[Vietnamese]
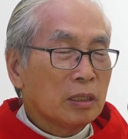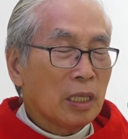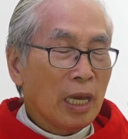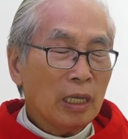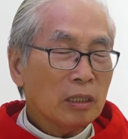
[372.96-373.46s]

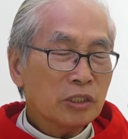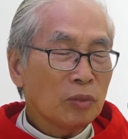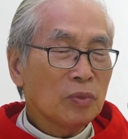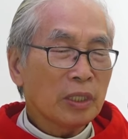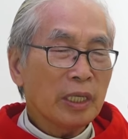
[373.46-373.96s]
đã
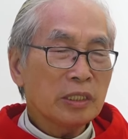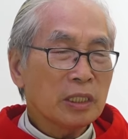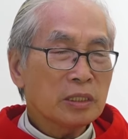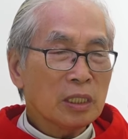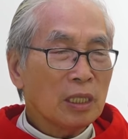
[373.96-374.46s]
sống một cách
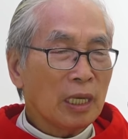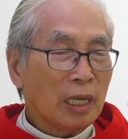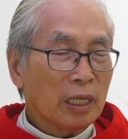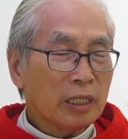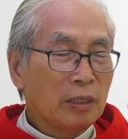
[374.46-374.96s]
hết sức
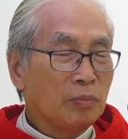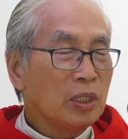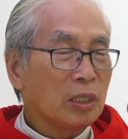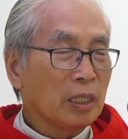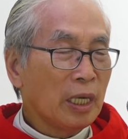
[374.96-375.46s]
là khiêm
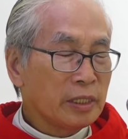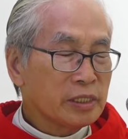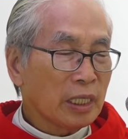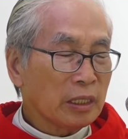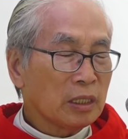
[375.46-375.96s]
nhường ẩn
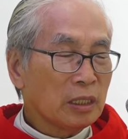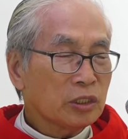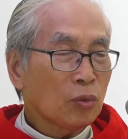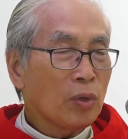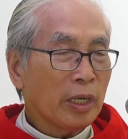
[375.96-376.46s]
giật ở
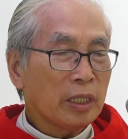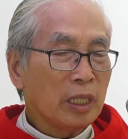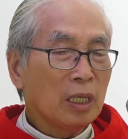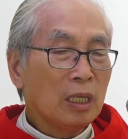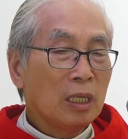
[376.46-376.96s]
trong hoang
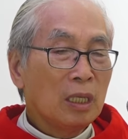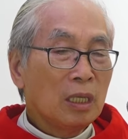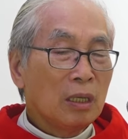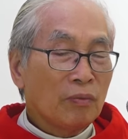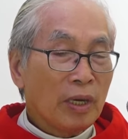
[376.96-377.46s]
địa
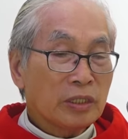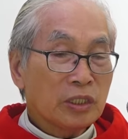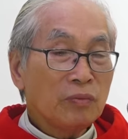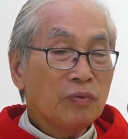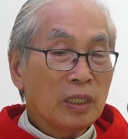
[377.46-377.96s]
và
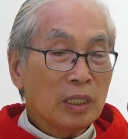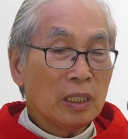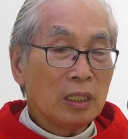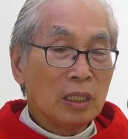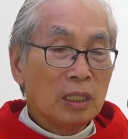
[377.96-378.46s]
chính vì
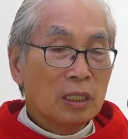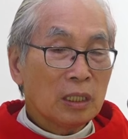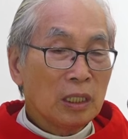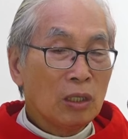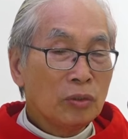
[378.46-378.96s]

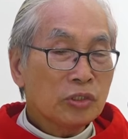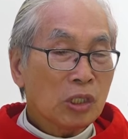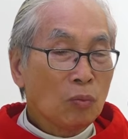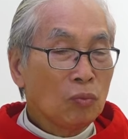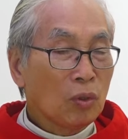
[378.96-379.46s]
cái lối
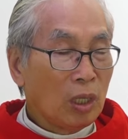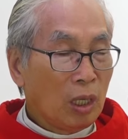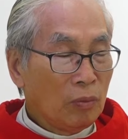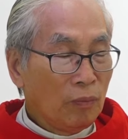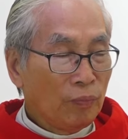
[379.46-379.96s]
sống của
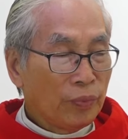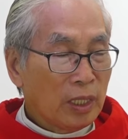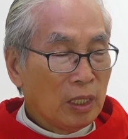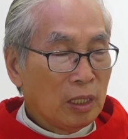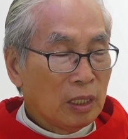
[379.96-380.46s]
ông
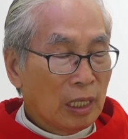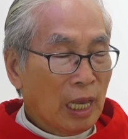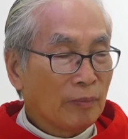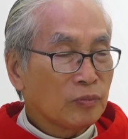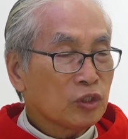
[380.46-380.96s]

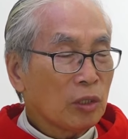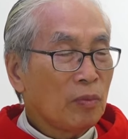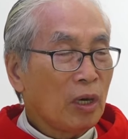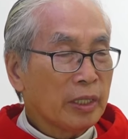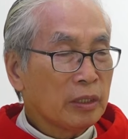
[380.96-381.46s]
làm cho
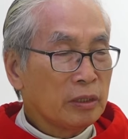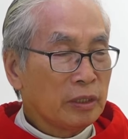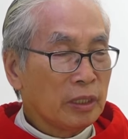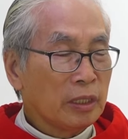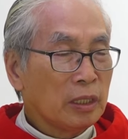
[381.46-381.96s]
mọi
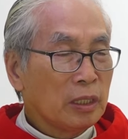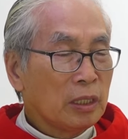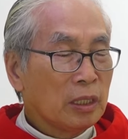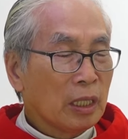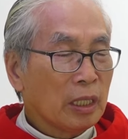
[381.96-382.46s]
người
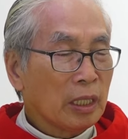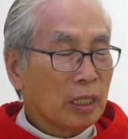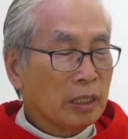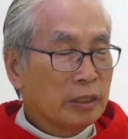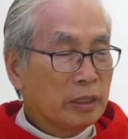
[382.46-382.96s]

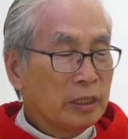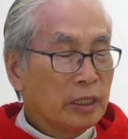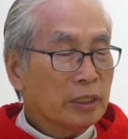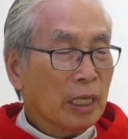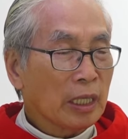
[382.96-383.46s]
à,
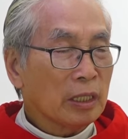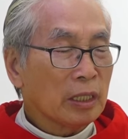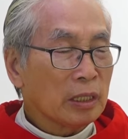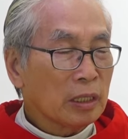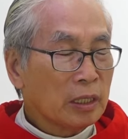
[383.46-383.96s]
nghĩ rằng
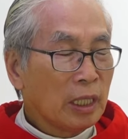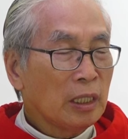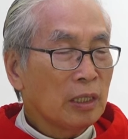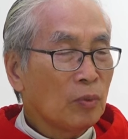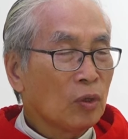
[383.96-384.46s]
đây
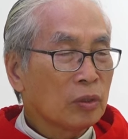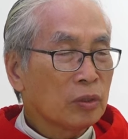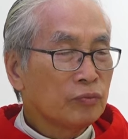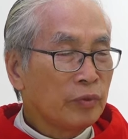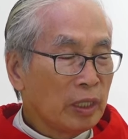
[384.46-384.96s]
là một
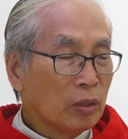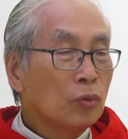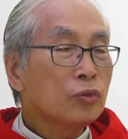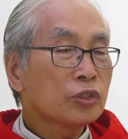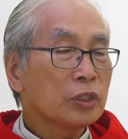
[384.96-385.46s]
vị
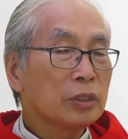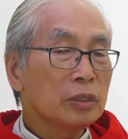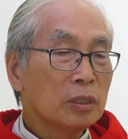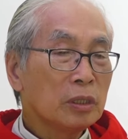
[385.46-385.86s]
ngôn sứ